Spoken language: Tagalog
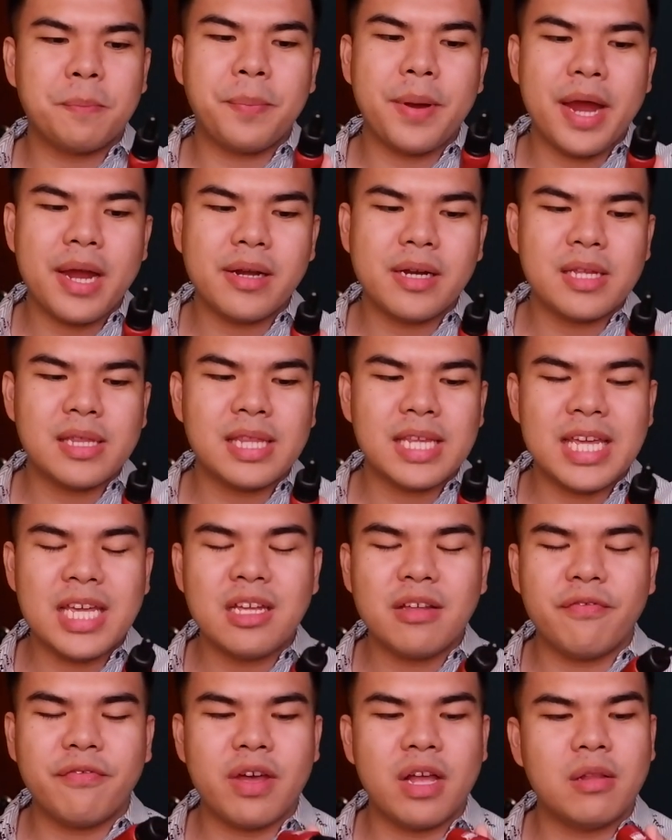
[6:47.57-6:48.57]
Paris
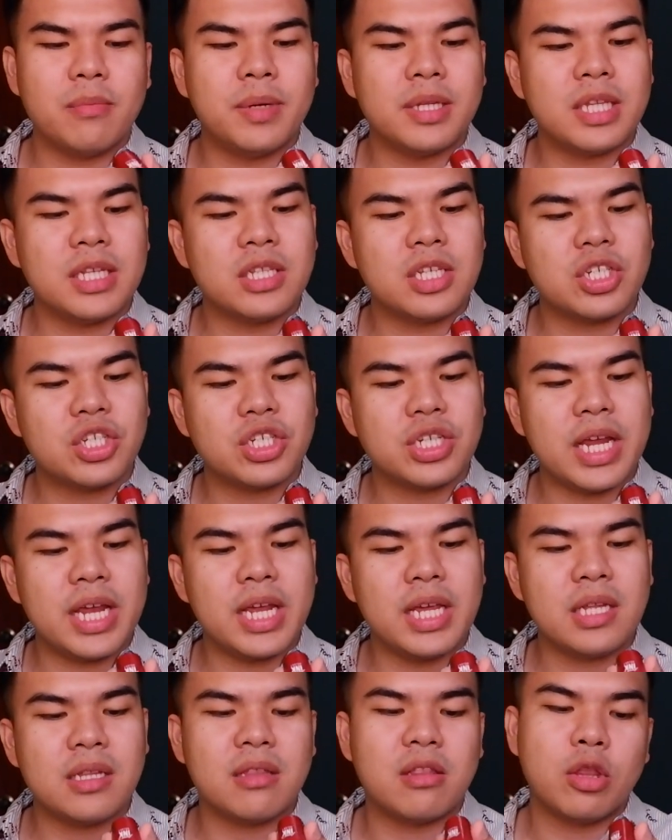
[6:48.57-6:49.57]
Ink Velvet in the
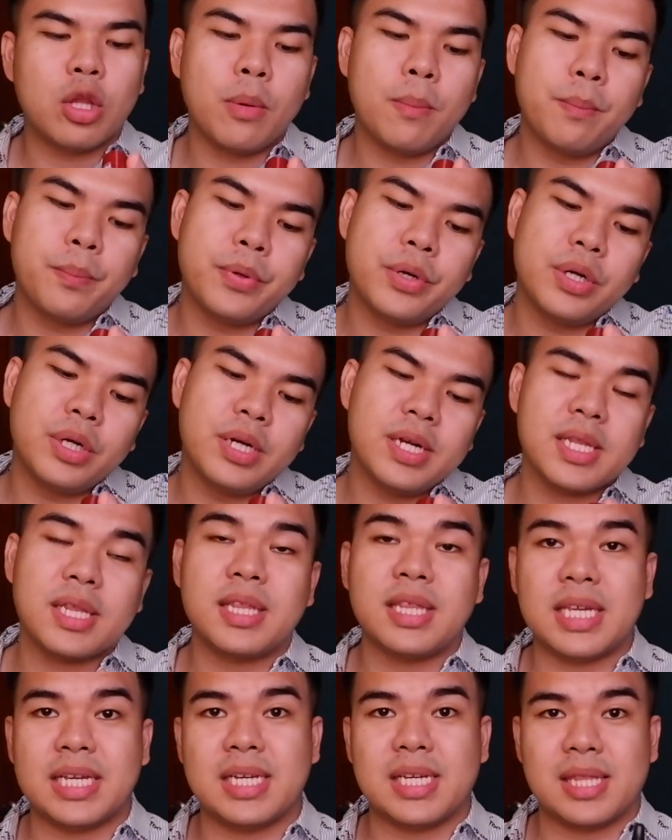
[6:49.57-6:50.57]
shade number
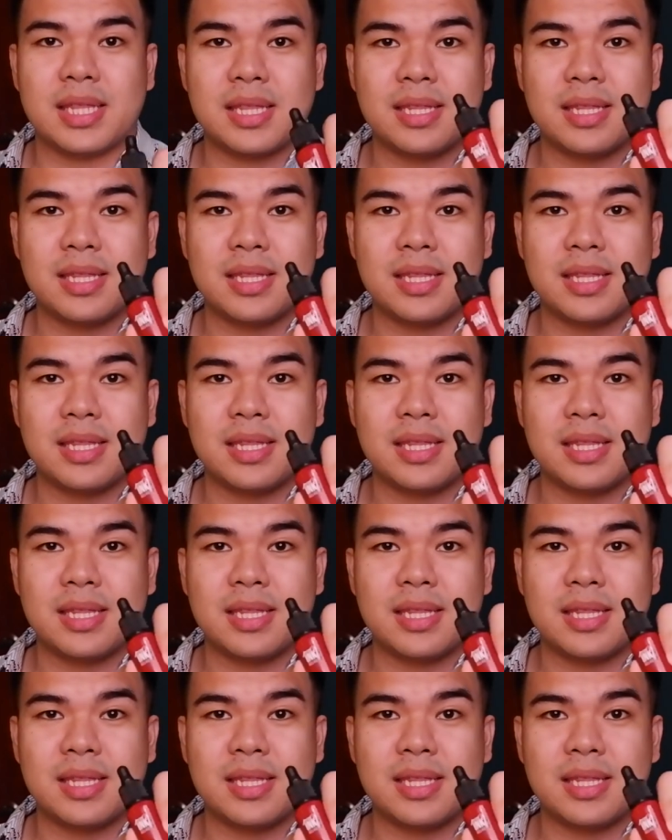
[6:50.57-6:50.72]
6.